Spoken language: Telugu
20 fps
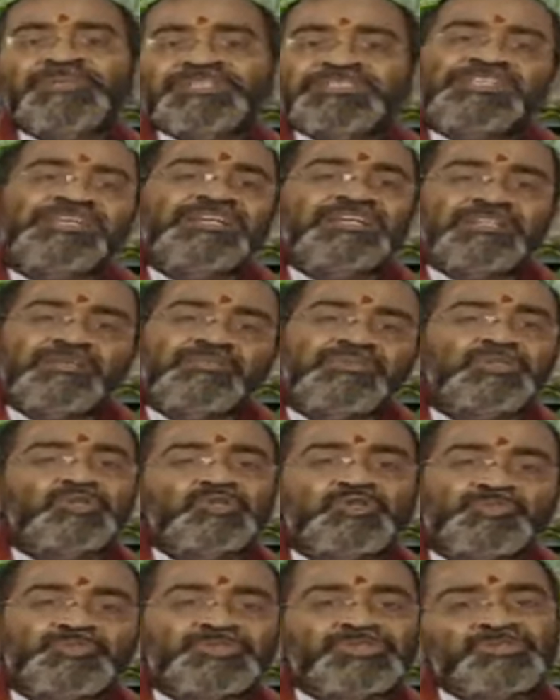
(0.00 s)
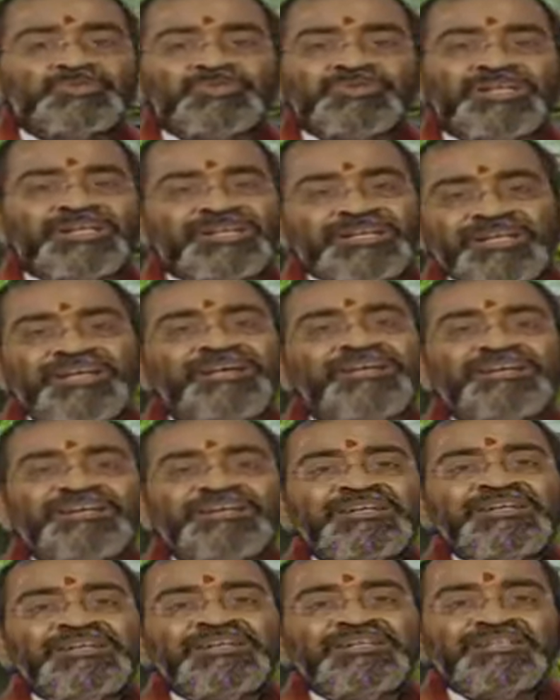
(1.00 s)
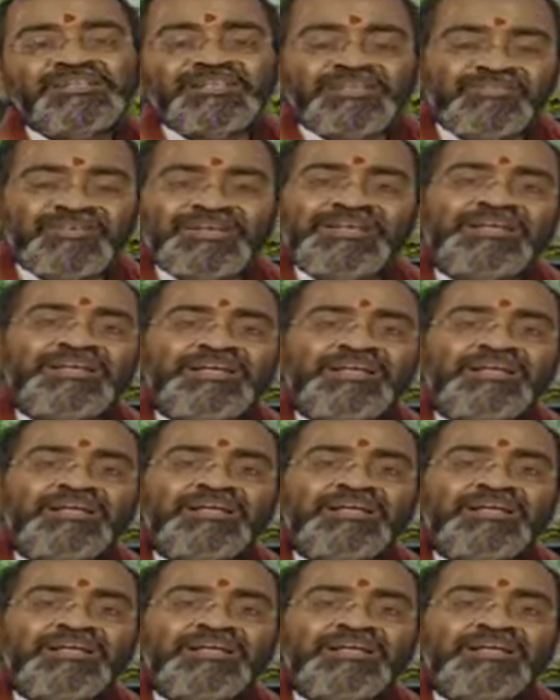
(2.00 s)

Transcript: ప్రత్యేకతను మనకు చూపిస్తున్నారు ఇక్కడ దీనివల్ల